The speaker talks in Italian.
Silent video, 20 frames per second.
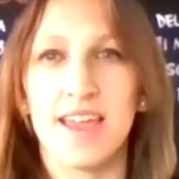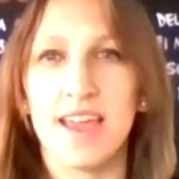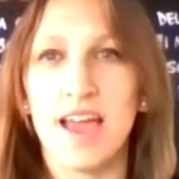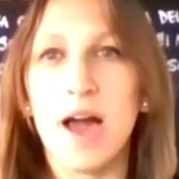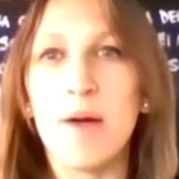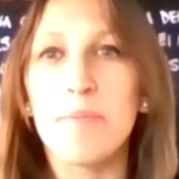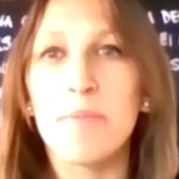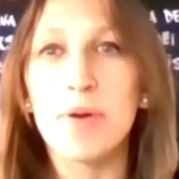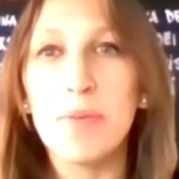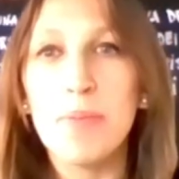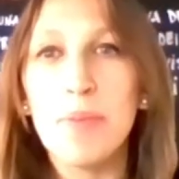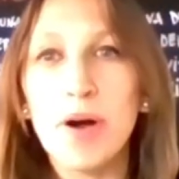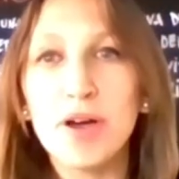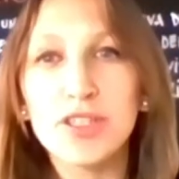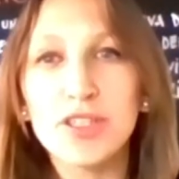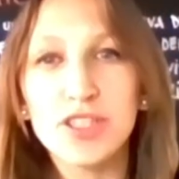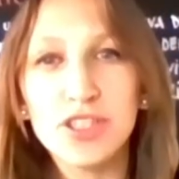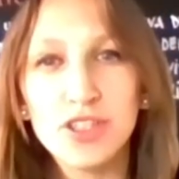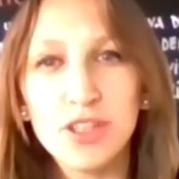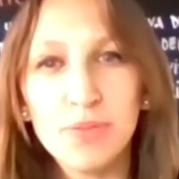A
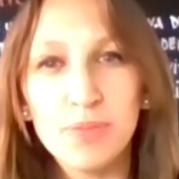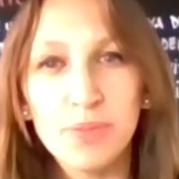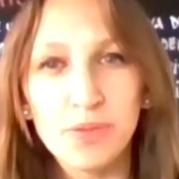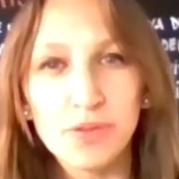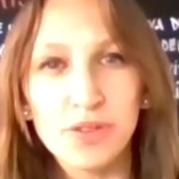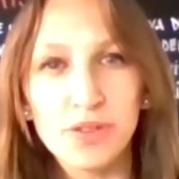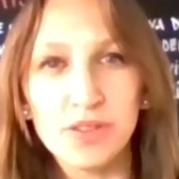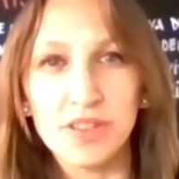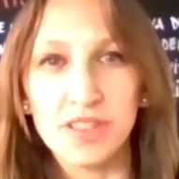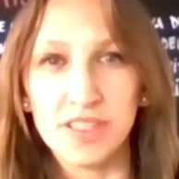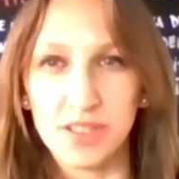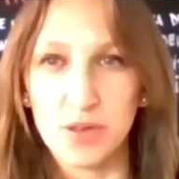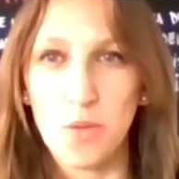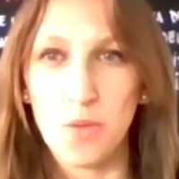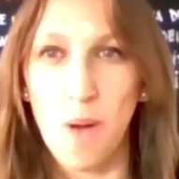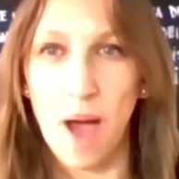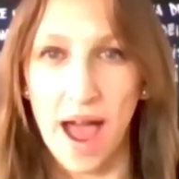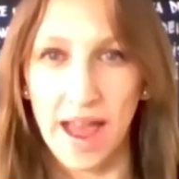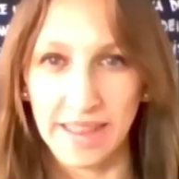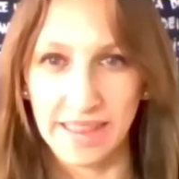proposito appunto di
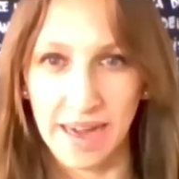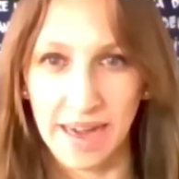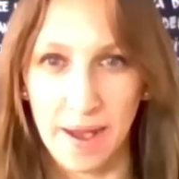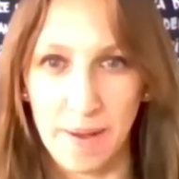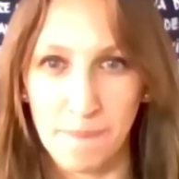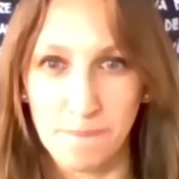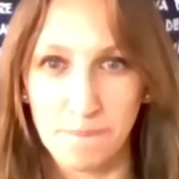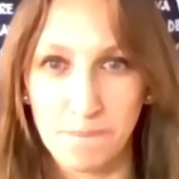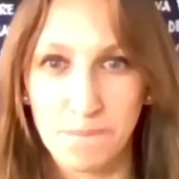squadra,